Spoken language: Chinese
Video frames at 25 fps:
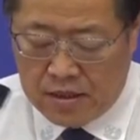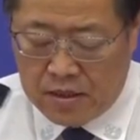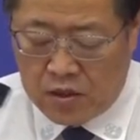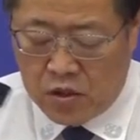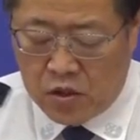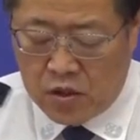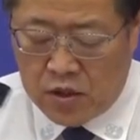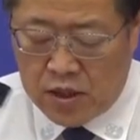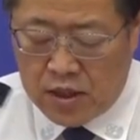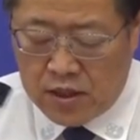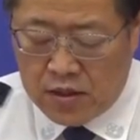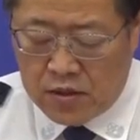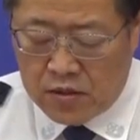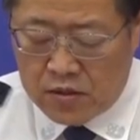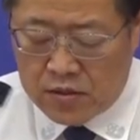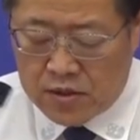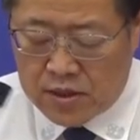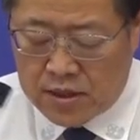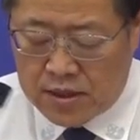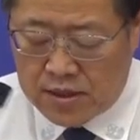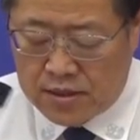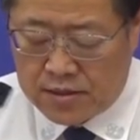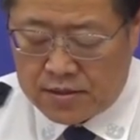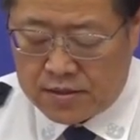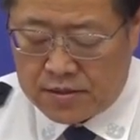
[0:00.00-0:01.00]
六月六
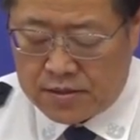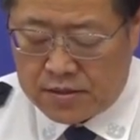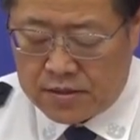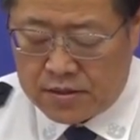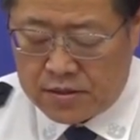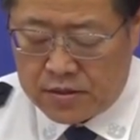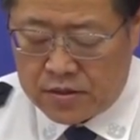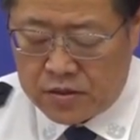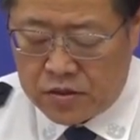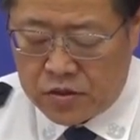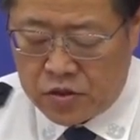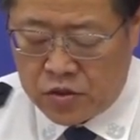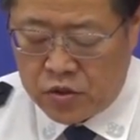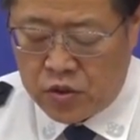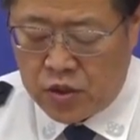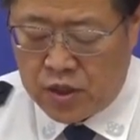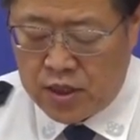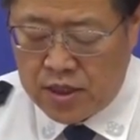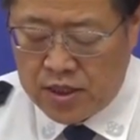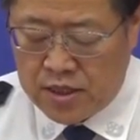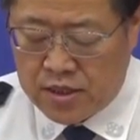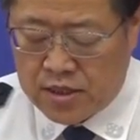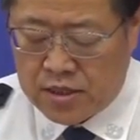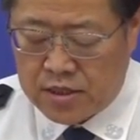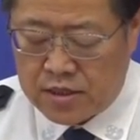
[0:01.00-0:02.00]
日，
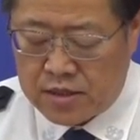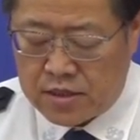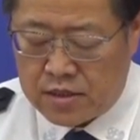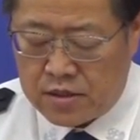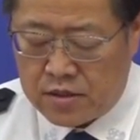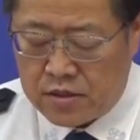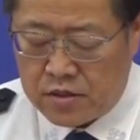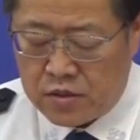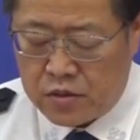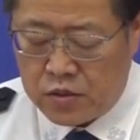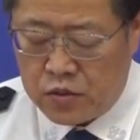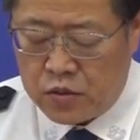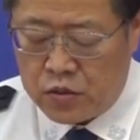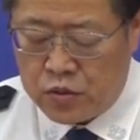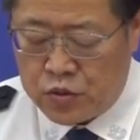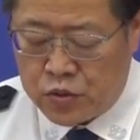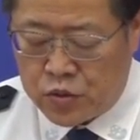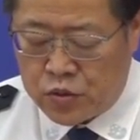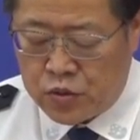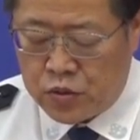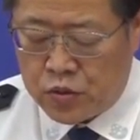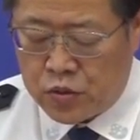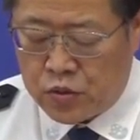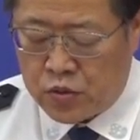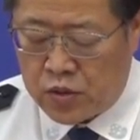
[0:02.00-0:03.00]
全市陆
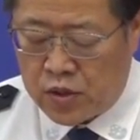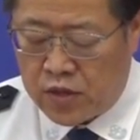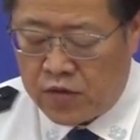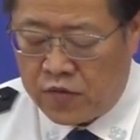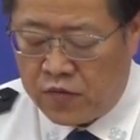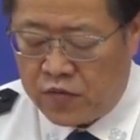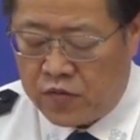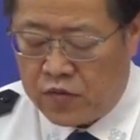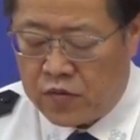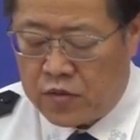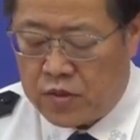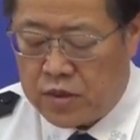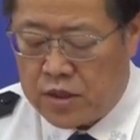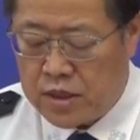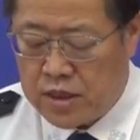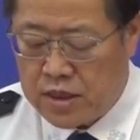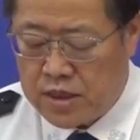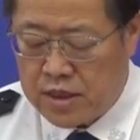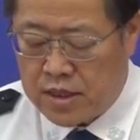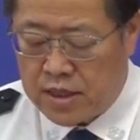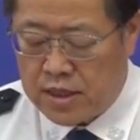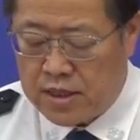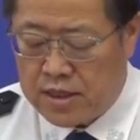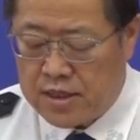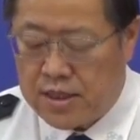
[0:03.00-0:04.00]
续恢复
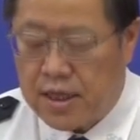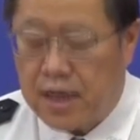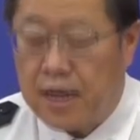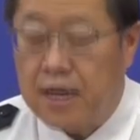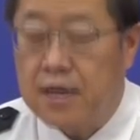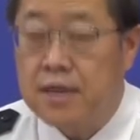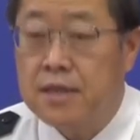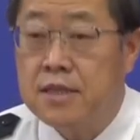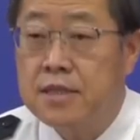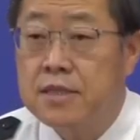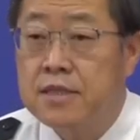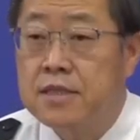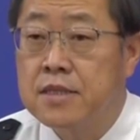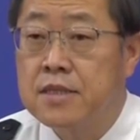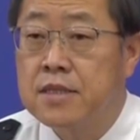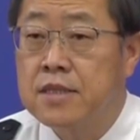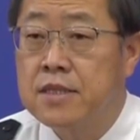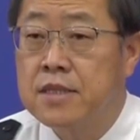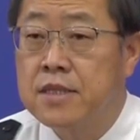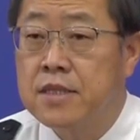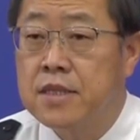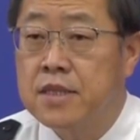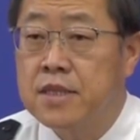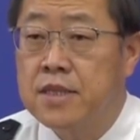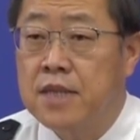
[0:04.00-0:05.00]
正常
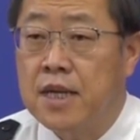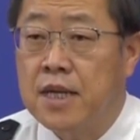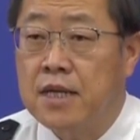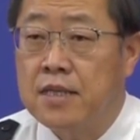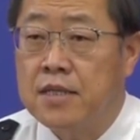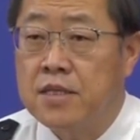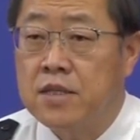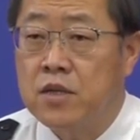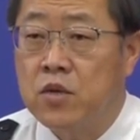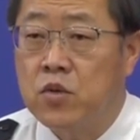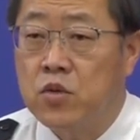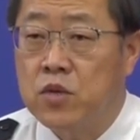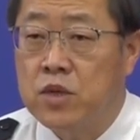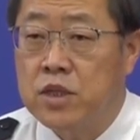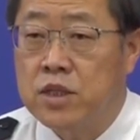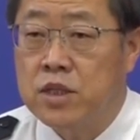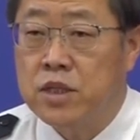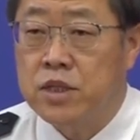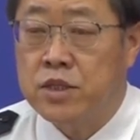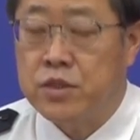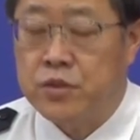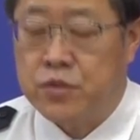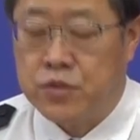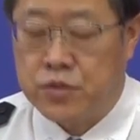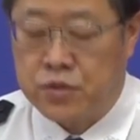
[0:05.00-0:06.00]
生产生活
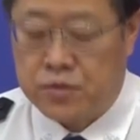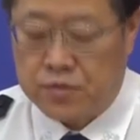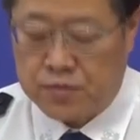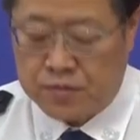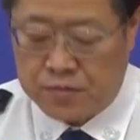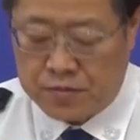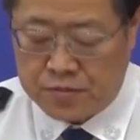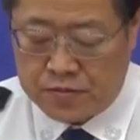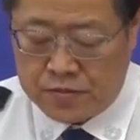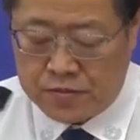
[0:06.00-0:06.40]
秩序。